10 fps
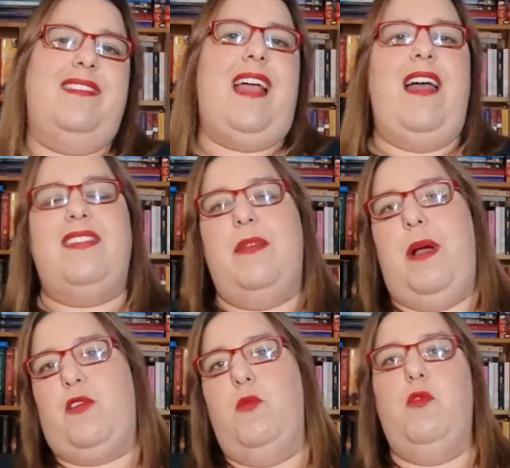stante
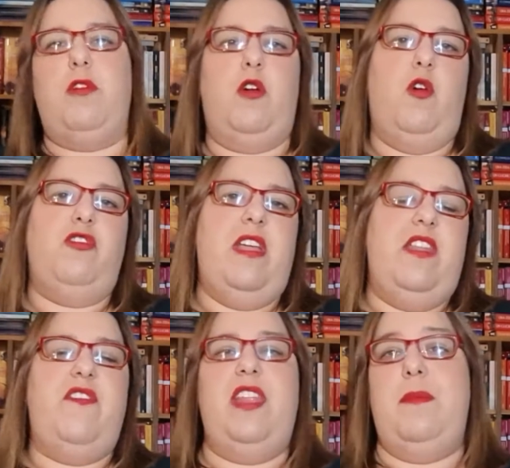ma comunque con dei
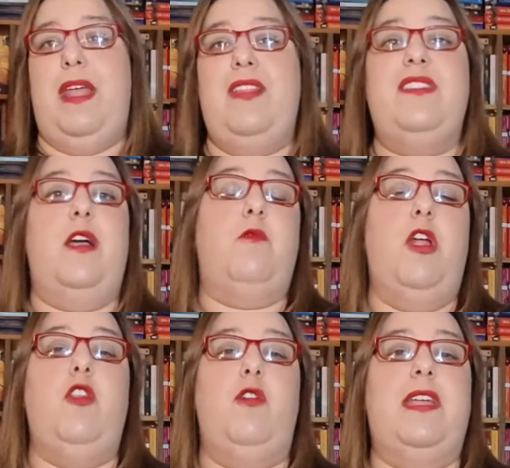riferimenti a
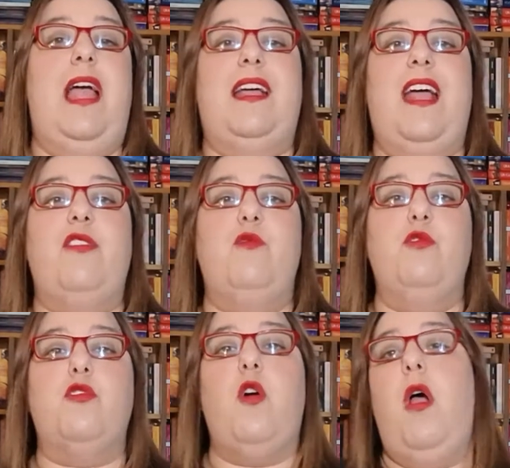quello che è
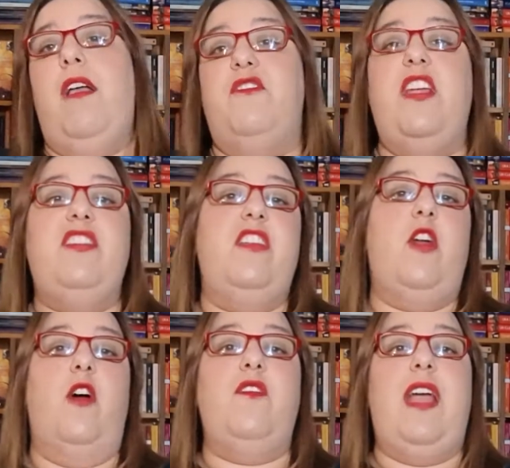accaduto
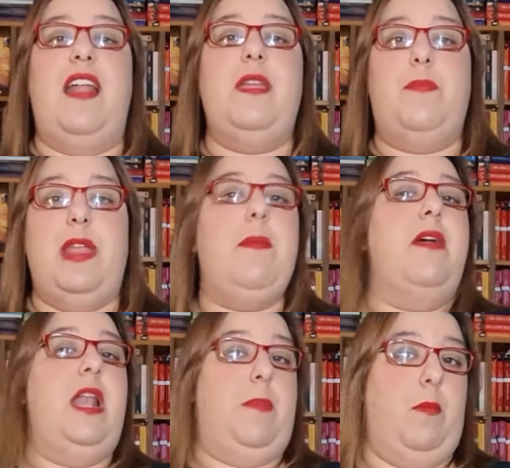29 anni
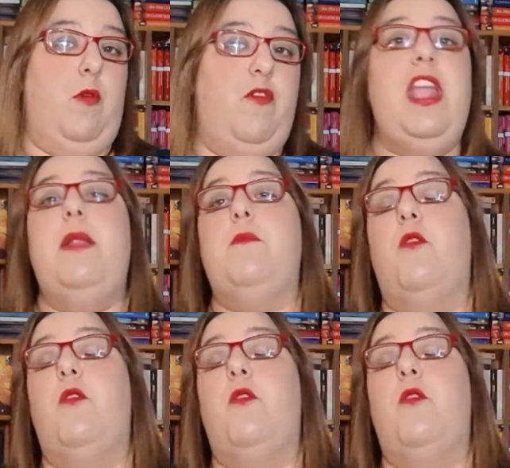prima nel primo primo film,